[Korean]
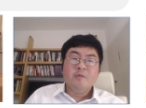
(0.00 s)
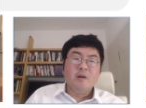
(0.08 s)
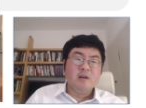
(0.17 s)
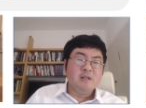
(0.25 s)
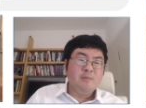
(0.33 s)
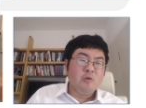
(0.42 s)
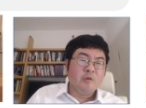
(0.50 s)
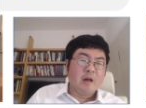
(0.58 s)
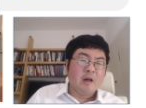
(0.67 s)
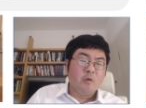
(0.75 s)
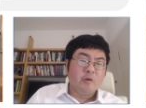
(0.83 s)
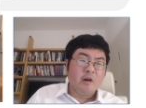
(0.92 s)
네, 11월
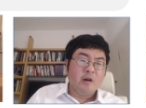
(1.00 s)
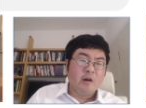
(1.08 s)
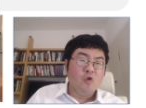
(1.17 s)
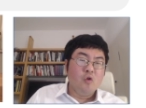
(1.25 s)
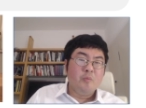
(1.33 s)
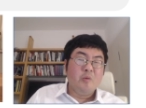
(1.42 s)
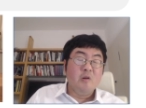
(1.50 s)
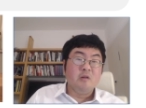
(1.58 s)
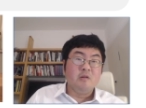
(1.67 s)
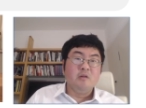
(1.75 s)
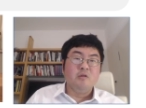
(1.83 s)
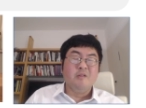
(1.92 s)
4월에 글로벌
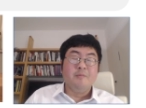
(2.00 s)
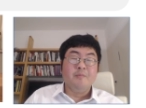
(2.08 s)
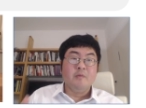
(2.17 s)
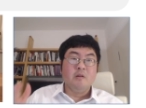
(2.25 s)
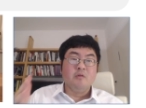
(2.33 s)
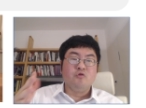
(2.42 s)
그 예,